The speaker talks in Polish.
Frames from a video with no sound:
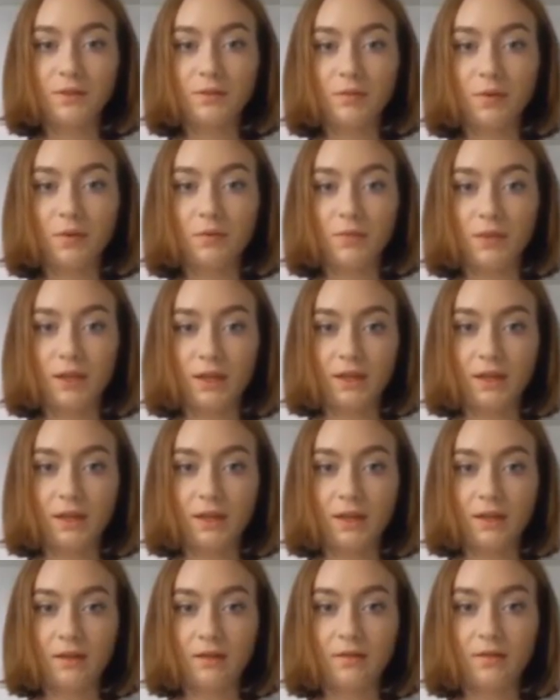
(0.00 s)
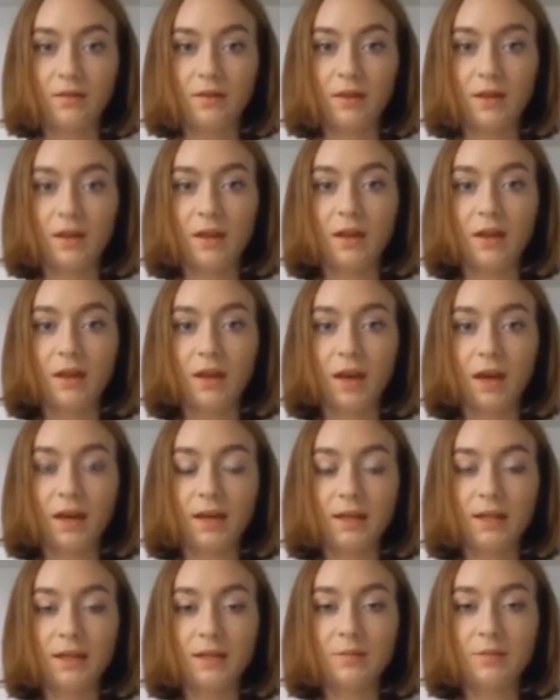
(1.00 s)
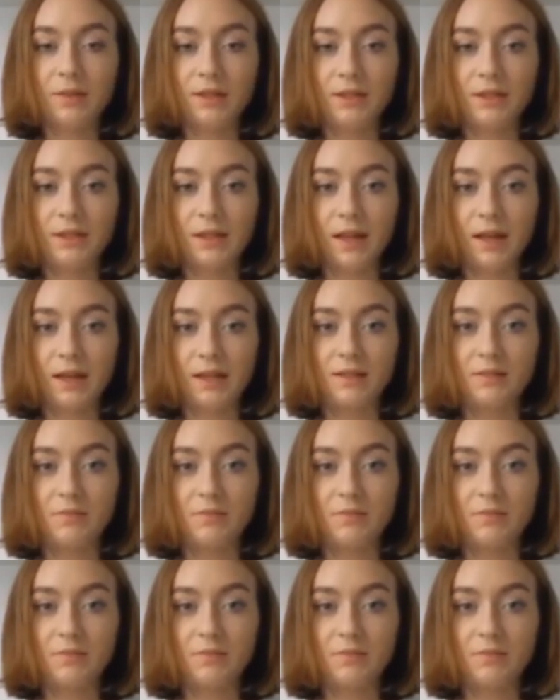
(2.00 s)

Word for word: wspomnienie a kiedy bliska